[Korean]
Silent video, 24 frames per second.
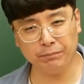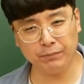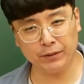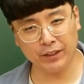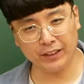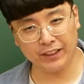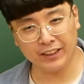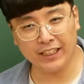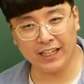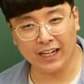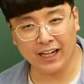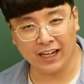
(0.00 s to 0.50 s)

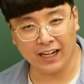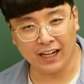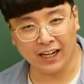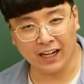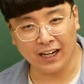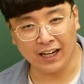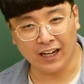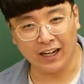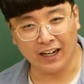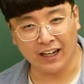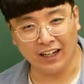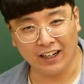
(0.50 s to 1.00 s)

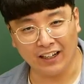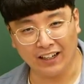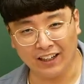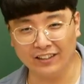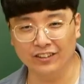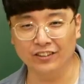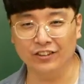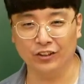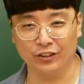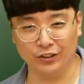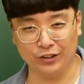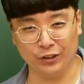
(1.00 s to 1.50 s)

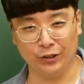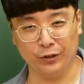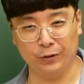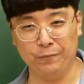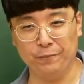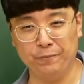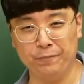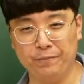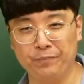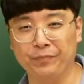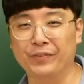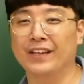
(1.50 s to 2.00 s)
별이냐라는 거죠.
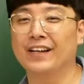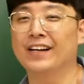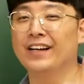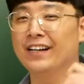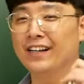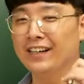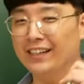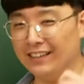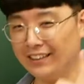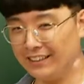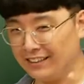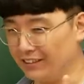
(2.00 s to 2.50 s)

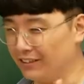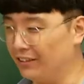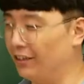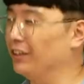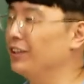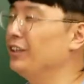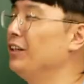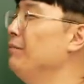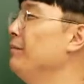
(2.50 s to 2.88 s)
어떤